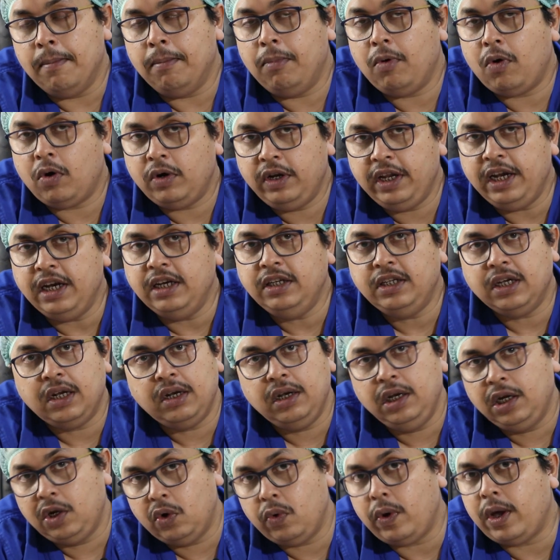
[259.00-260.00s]
বডির যা
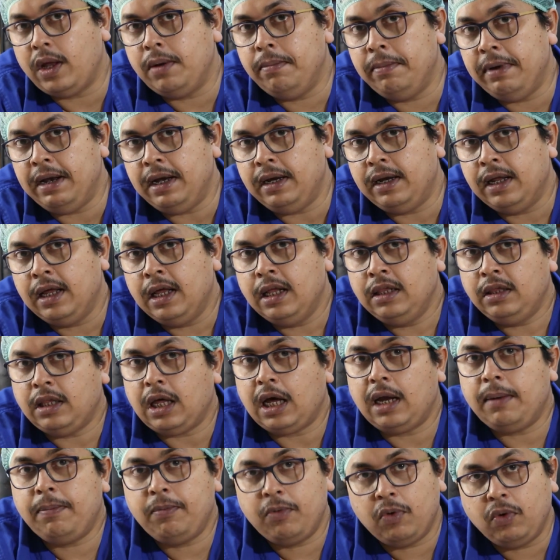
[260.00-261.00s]
রিকোয়ারমেন্ট
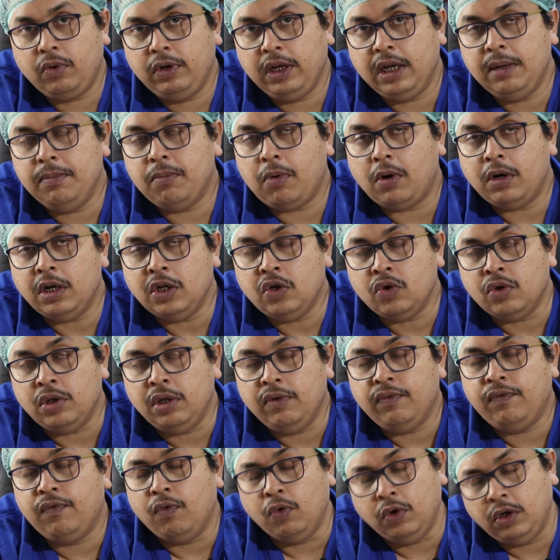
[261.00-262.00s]
তার প্রোটিন বডি যদি
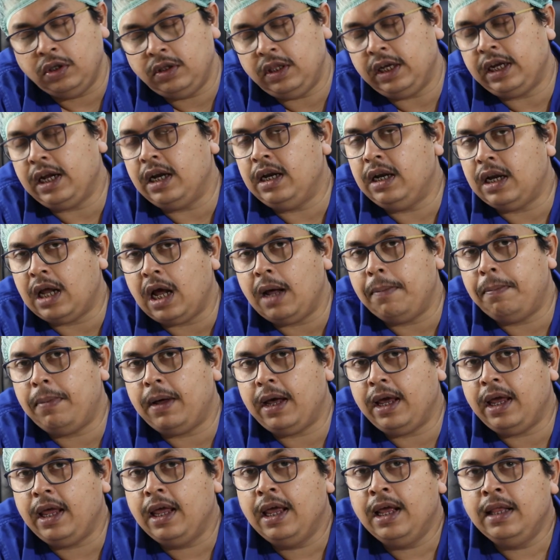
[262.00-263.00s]
ফুড থেকে না
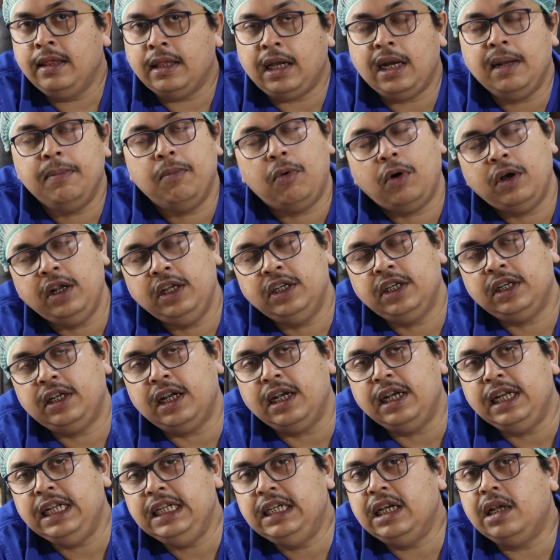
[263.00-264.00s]
পায় তাহলে বডি সেটা
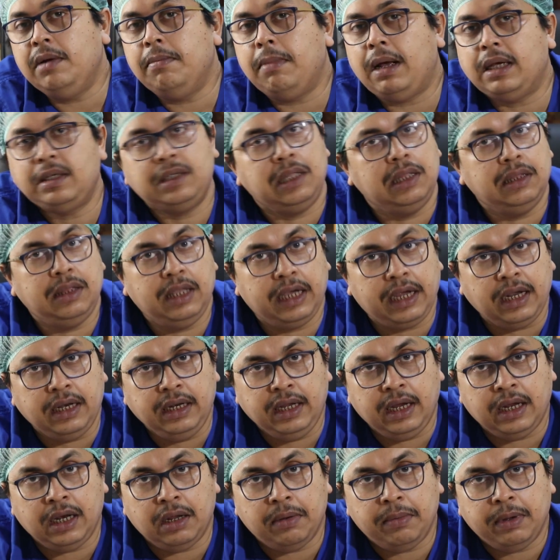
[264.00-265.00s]
নিজের মাসল থেকে
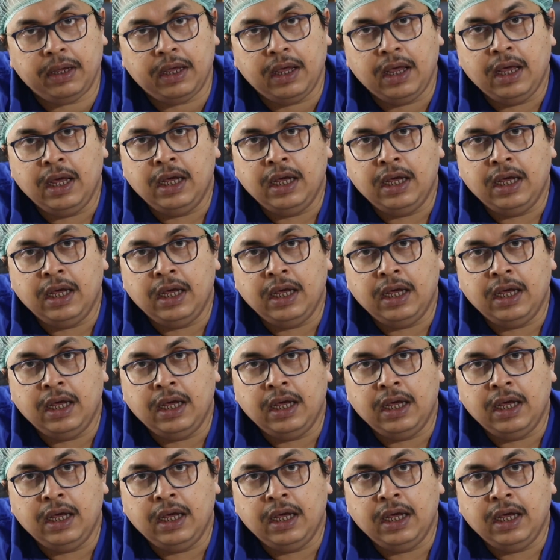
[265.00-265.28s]
নিয়ে নেবে